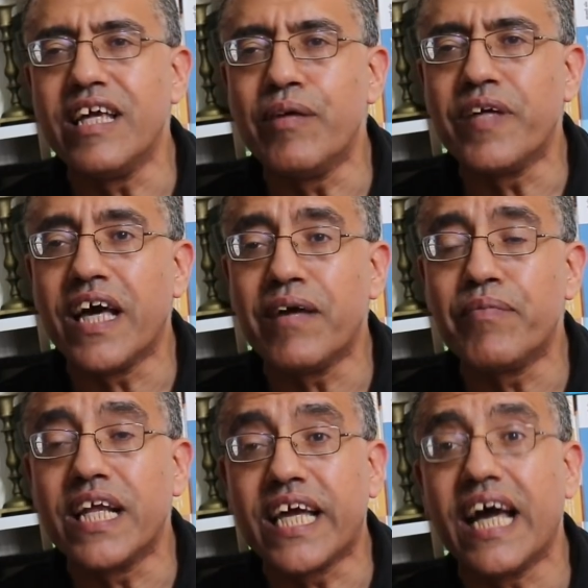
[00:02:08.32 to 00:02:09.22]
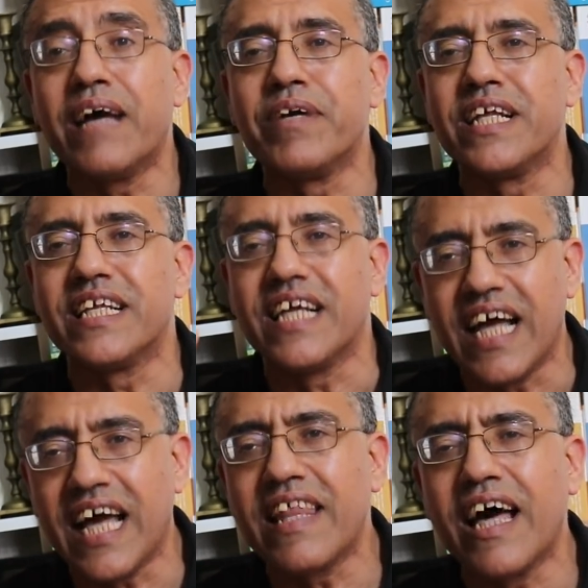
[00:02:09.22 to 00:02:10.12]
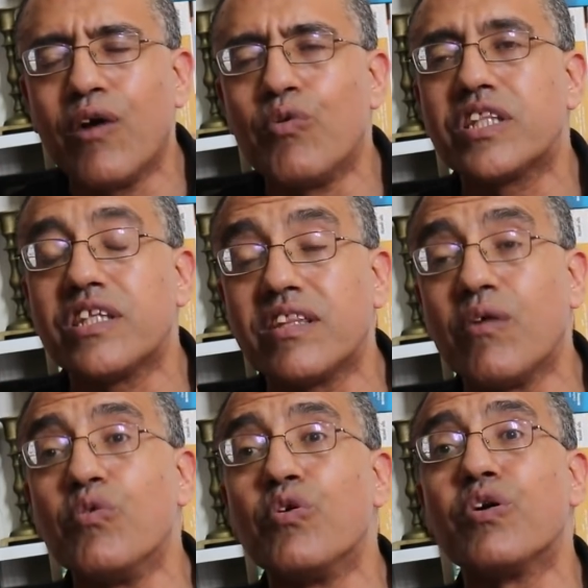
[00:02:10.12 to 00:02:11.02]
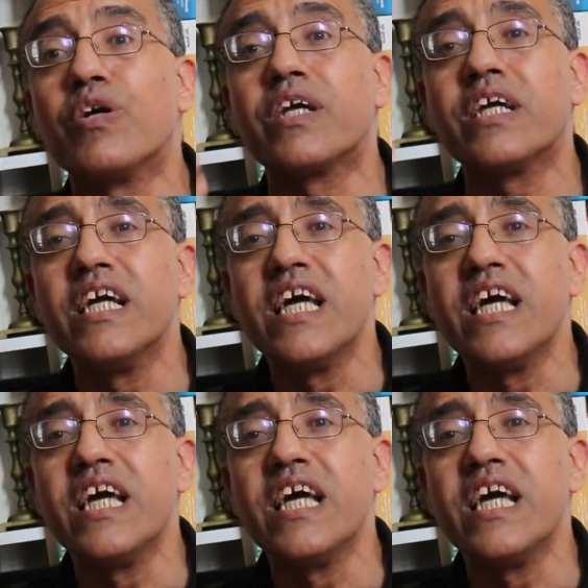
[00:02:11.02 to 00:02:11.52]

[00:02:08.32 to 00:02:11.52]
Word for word: ليبيا بالكامل هذا هو التطور